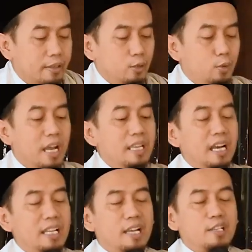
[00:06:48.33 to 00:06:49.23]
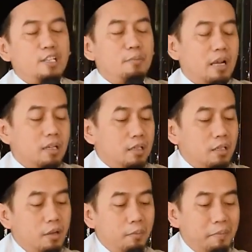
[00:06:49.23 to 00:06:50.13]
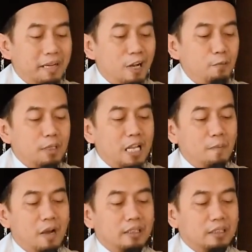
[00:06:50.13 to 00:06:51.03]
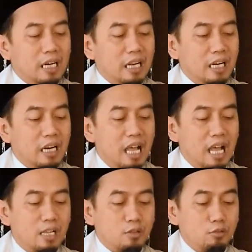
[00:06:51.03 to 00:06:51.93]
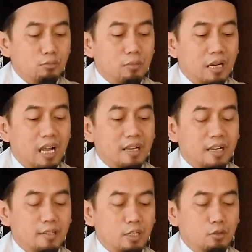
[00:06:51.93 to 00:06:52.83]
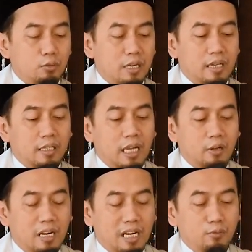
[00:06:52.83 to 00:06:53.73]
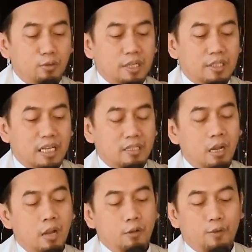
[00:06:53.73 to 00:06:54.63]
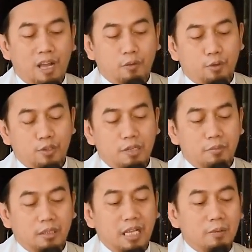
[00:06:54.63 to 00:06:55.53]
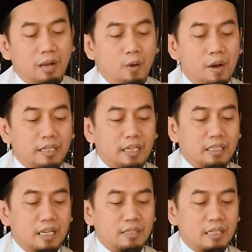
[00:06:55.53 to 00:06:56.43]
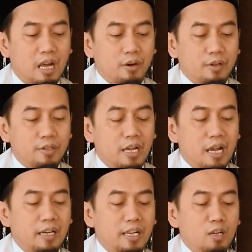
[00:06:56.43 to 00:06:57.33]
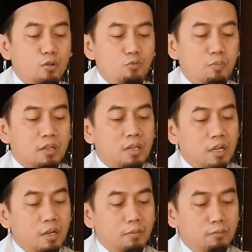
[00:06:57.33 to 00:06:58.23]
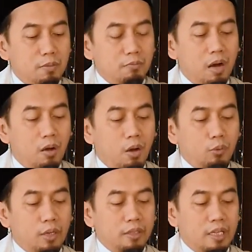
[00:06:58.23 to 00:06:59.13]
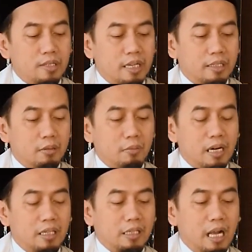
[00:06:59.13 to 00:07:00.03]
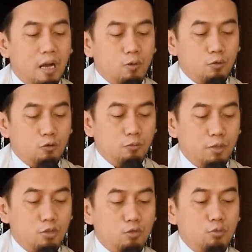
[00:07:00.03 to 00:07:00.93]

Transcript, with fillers: nyulayani ya zima bainau ing dalam antara nena summa la yajidu kari-kari orang nemu ya sinas yang husim ing dalam awaken nas harajan ing rupak mimma qadaita saking barang kang hukumi